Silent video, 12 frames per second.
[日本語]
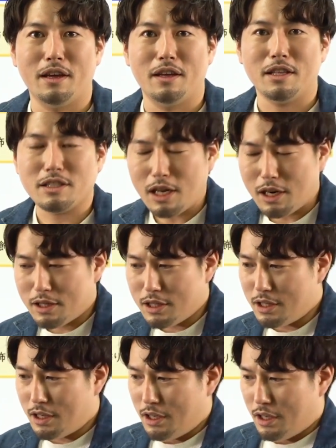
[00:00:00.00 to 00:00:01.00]
で、さら
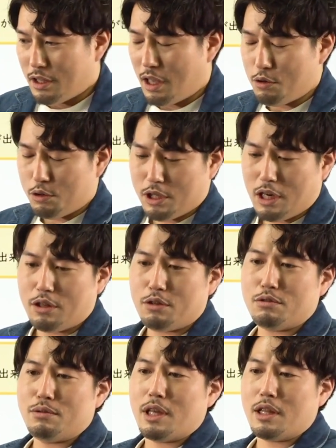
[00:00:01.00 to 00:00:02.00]
に手のひら
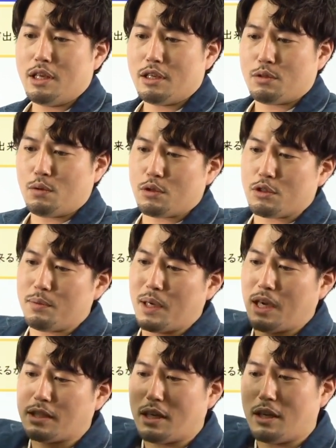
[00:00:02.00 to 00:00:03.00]
の上にその首
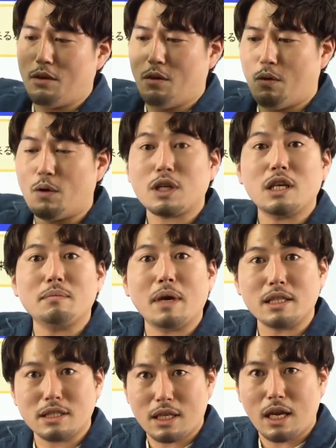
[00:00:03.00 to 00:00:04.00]
飾りを置きま
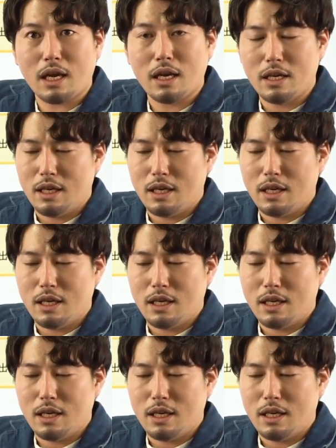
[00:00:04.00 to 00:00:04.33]
した。